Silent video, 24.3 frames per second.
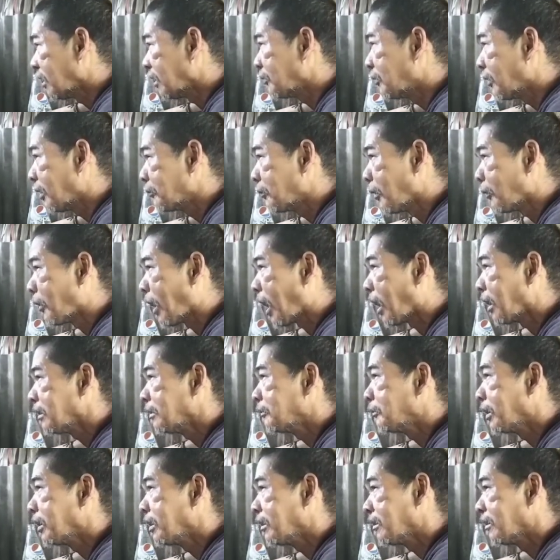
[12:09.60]
dalawang babae
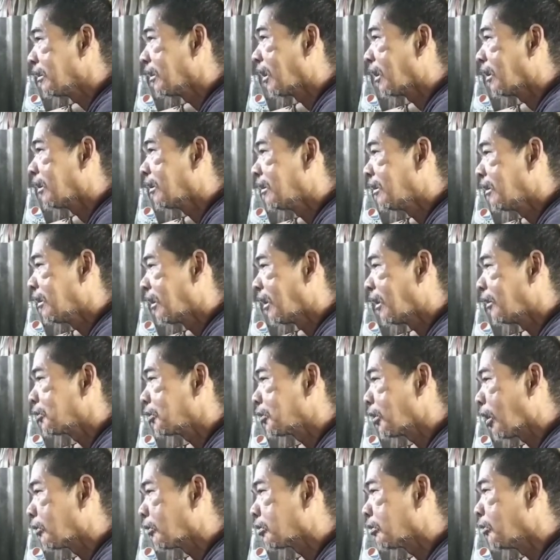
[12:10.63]
ba
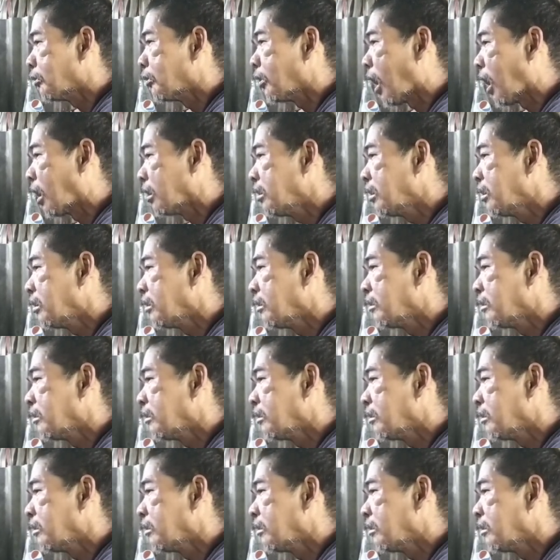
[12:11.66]
auto-autoan?